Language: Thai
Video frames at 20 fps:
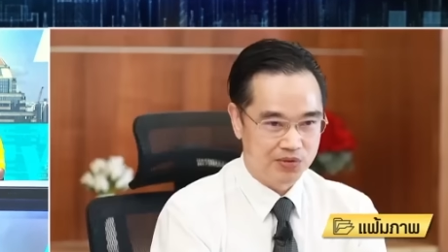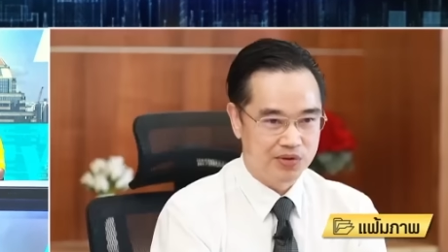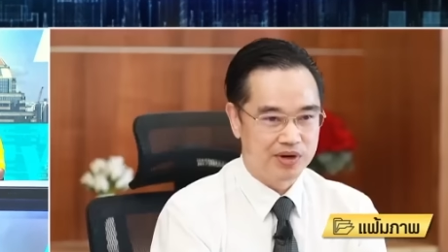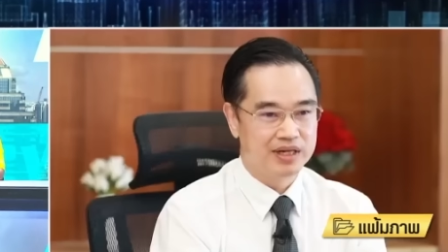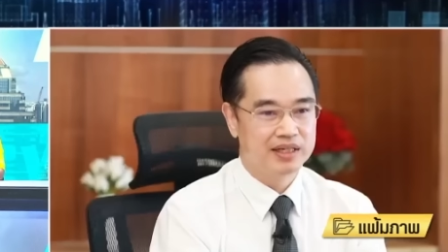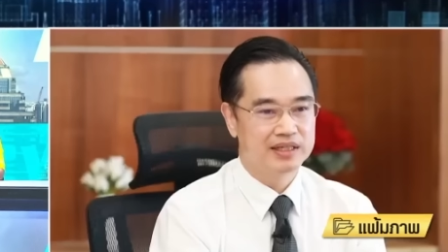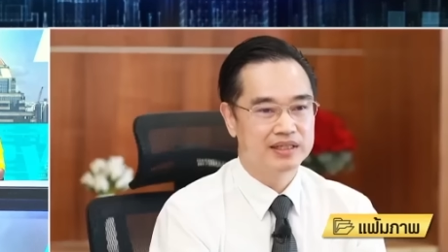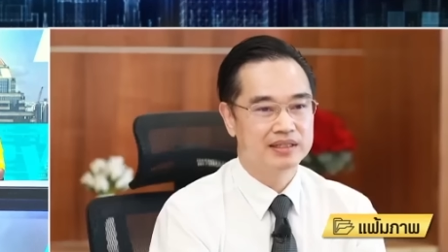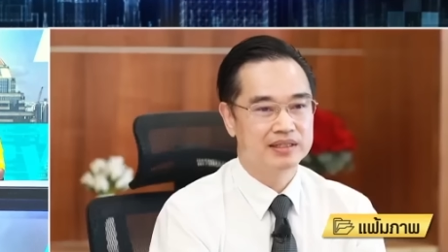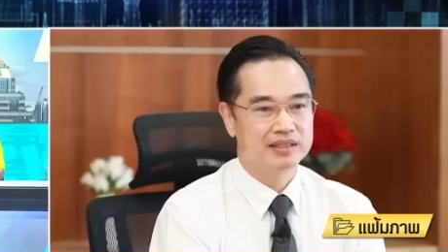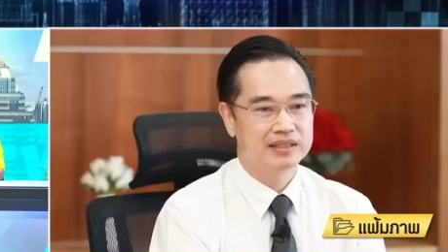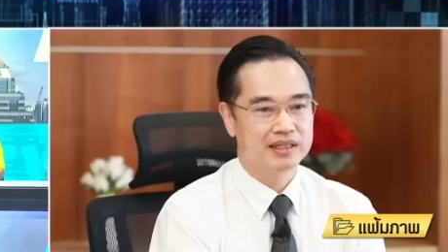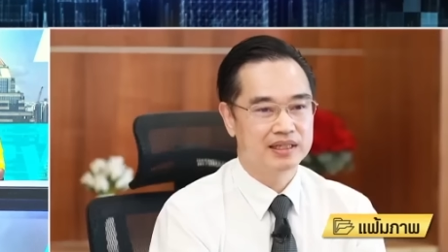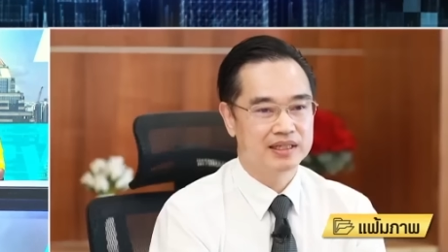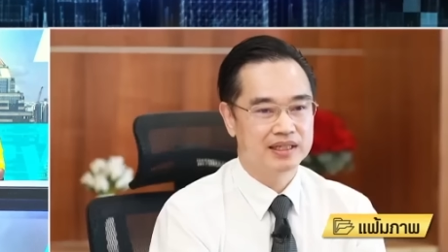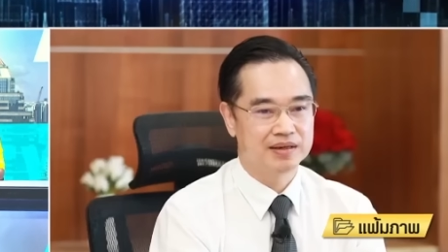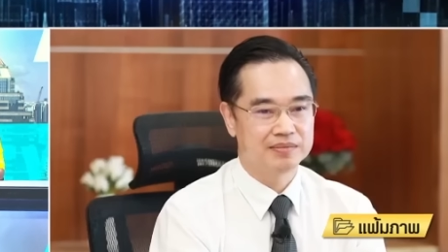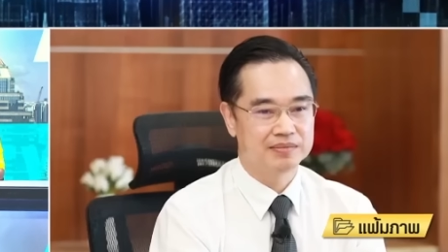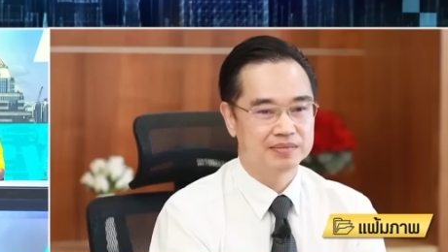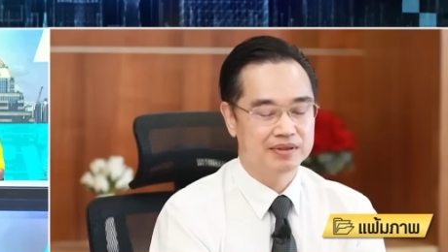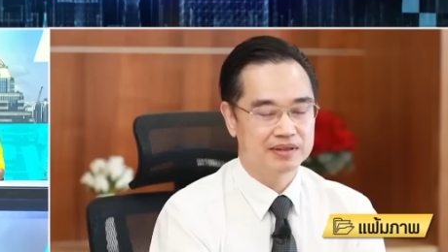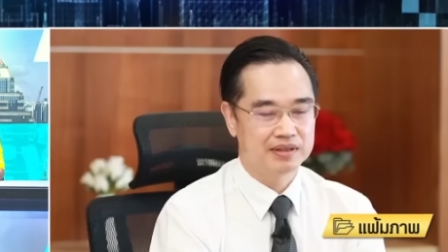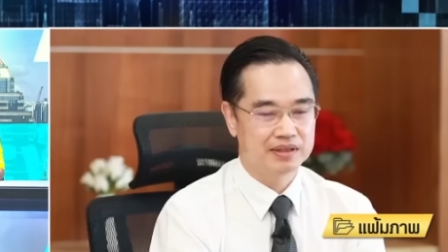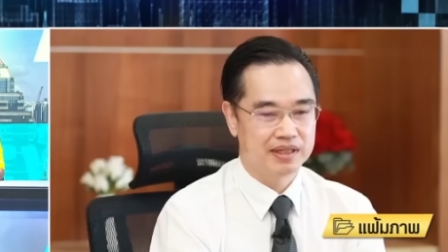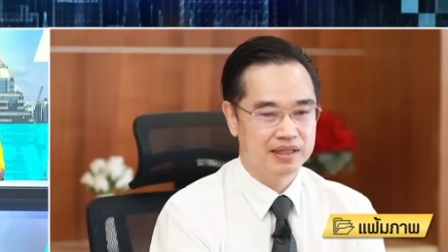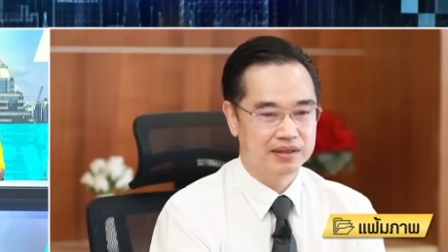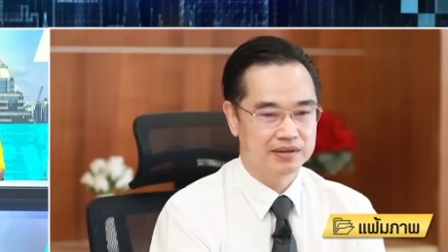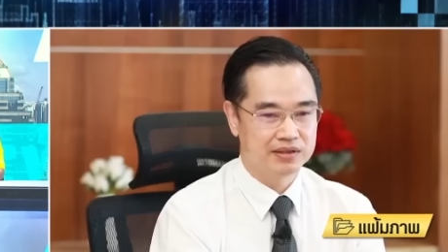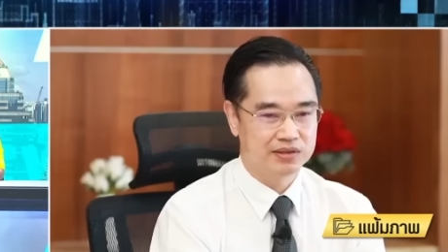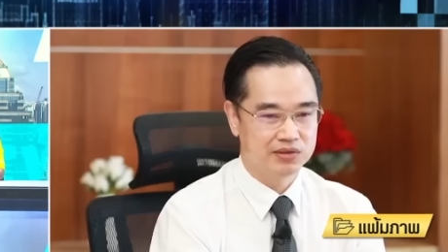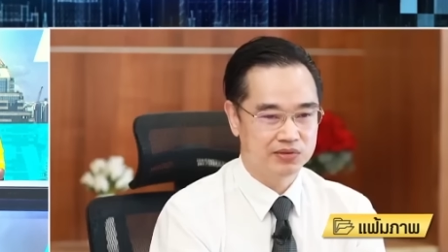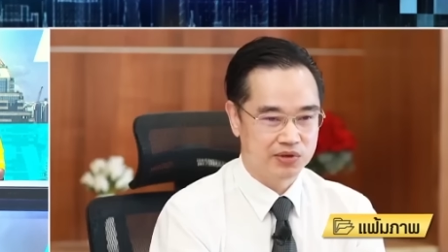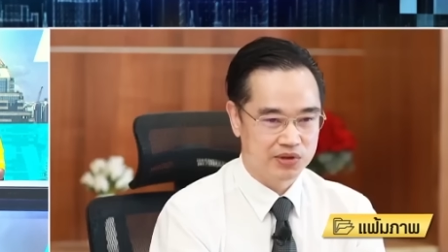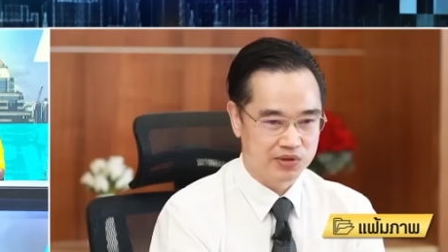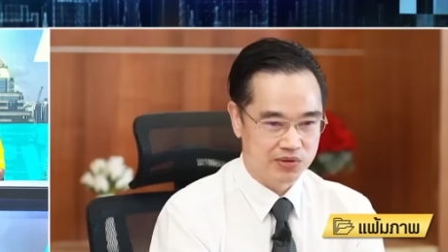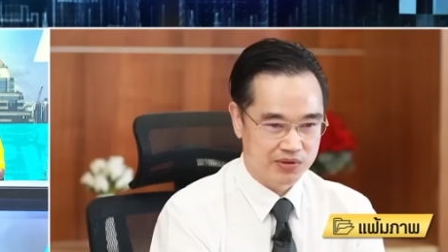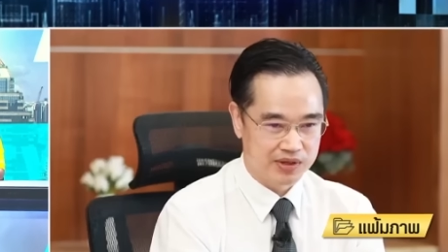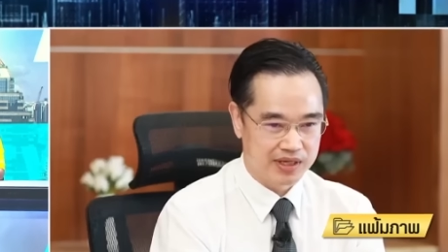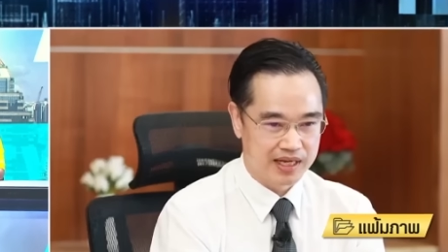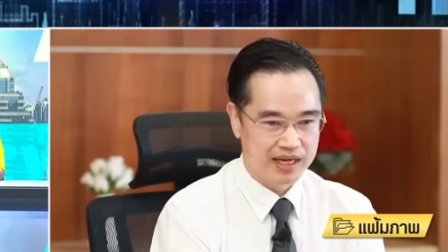ผู้ให้บริการอินเทอร์เน็ตนะ
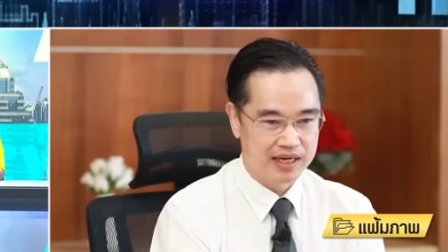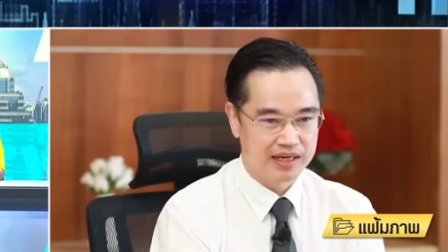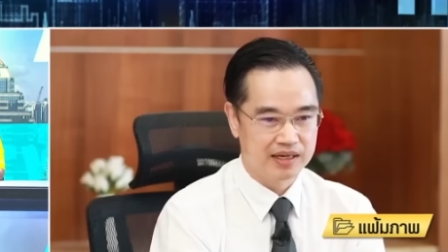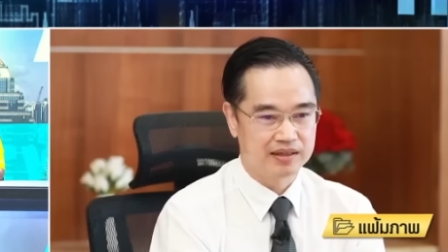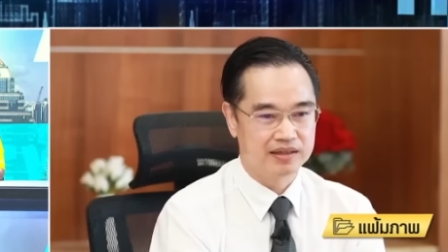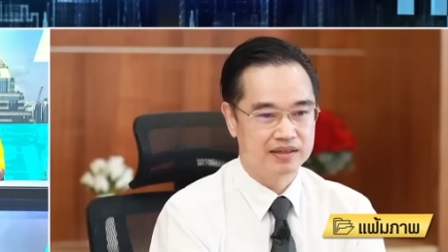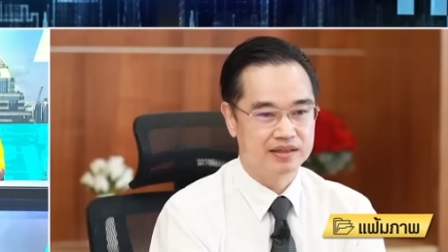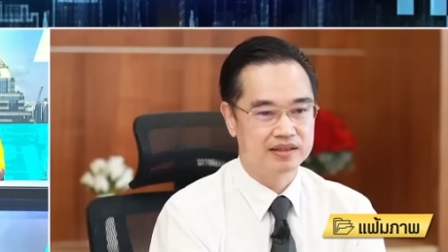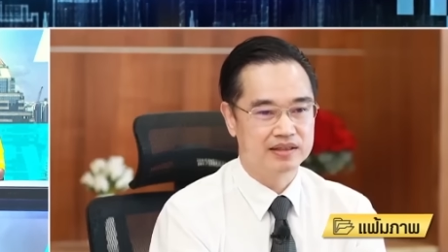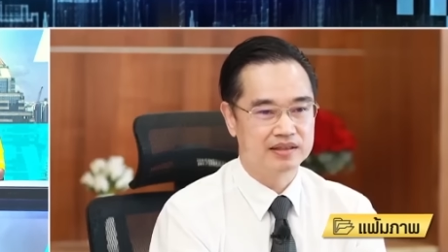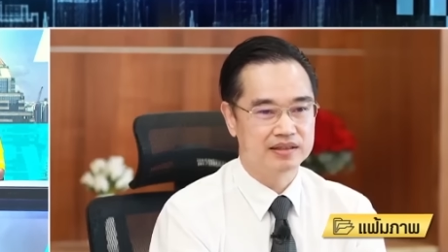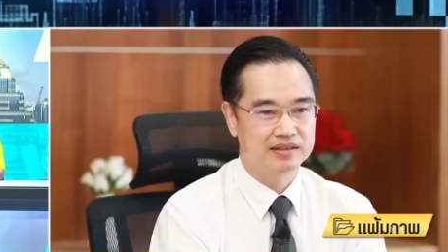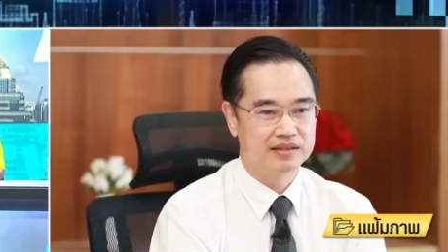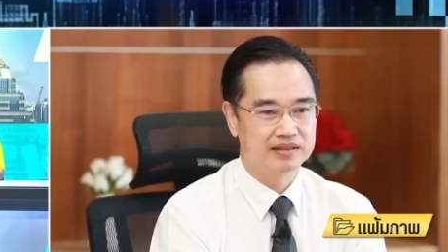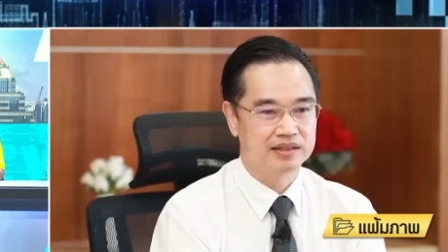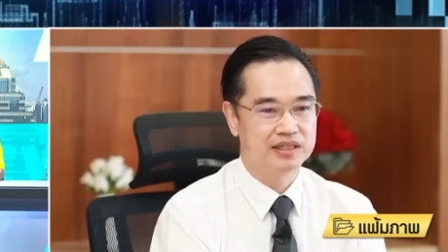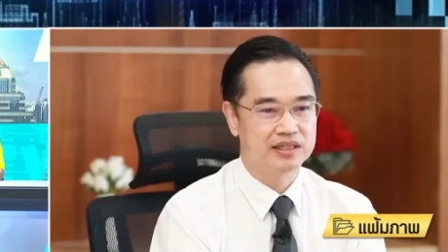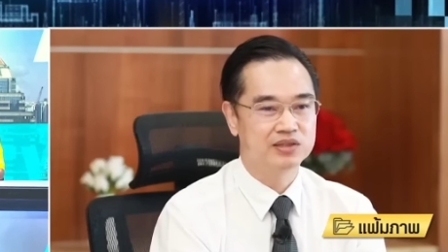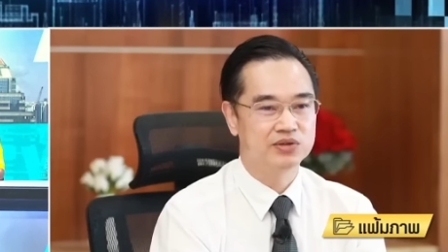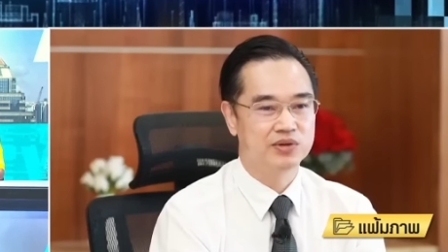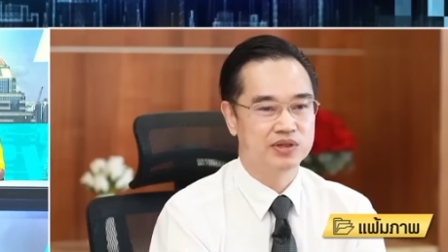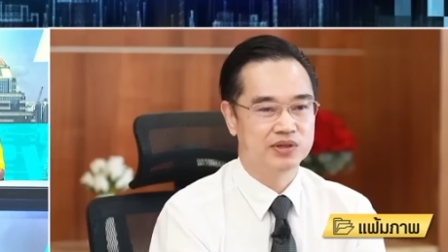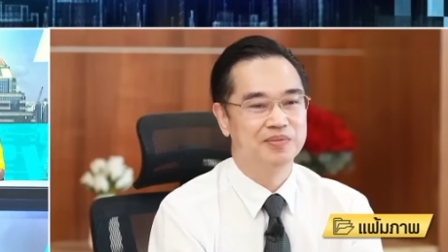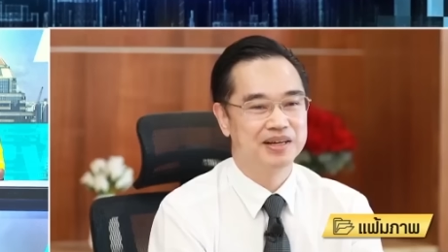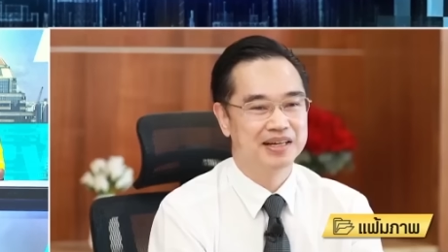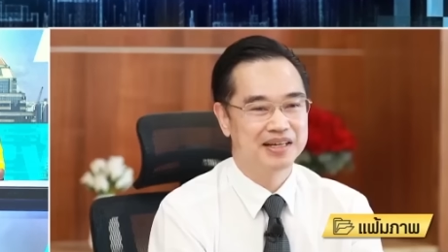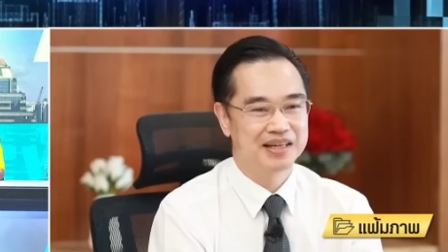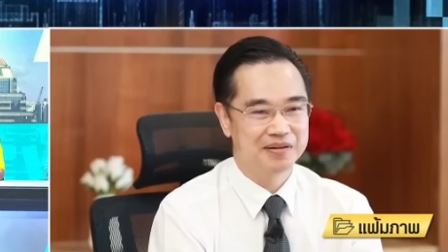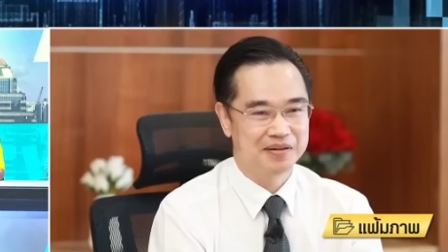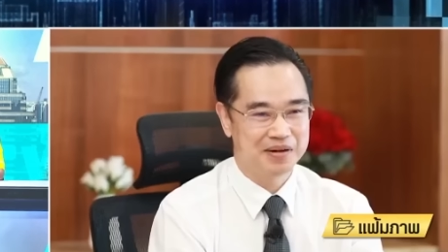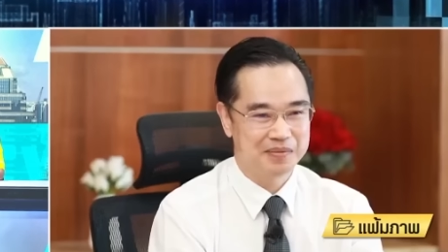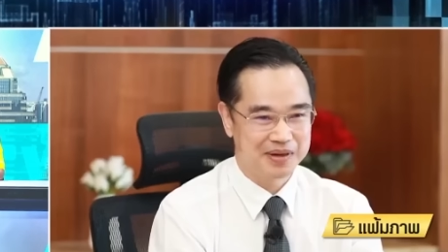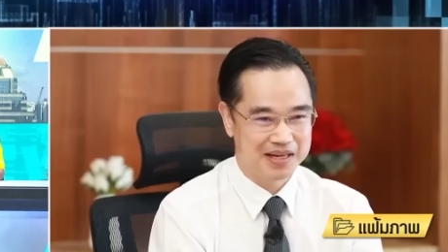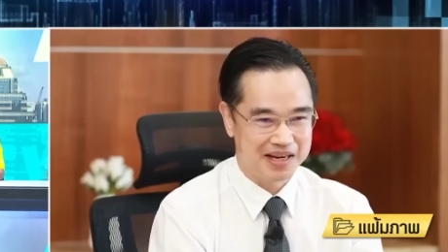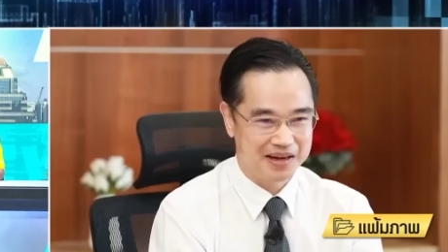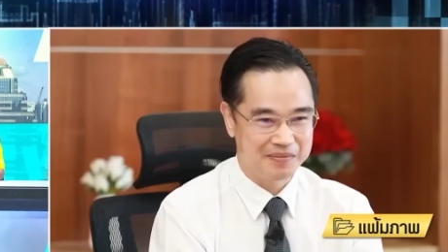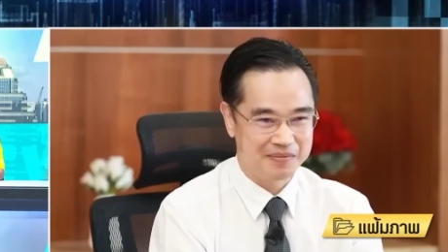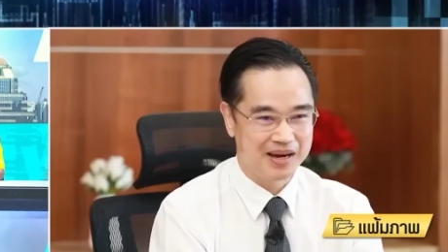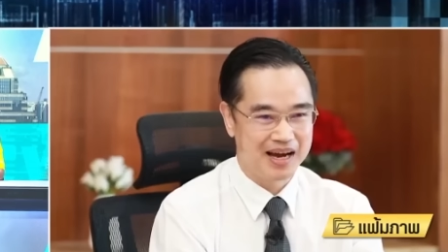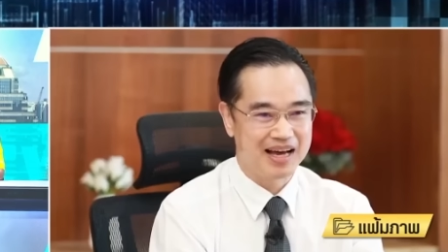หรือว่าออินเทร Internet Service อ r
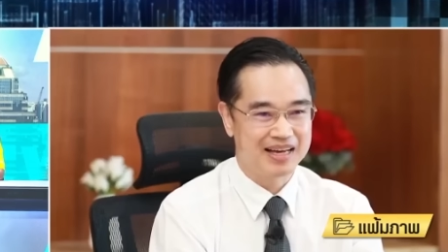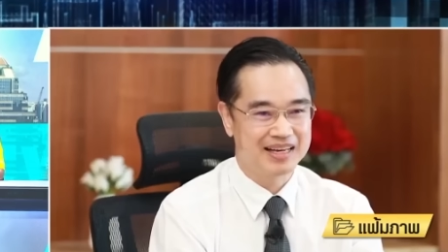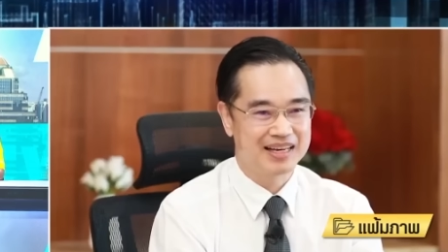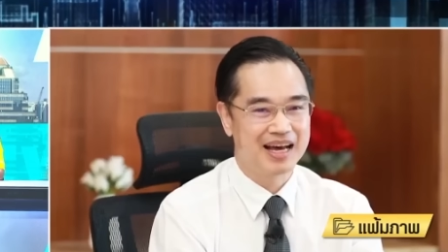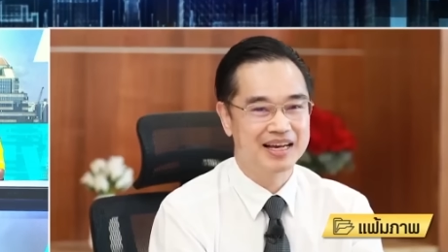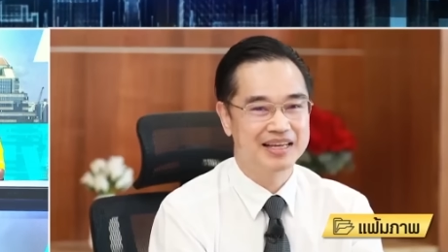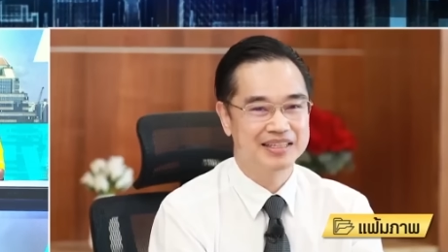วเดอร์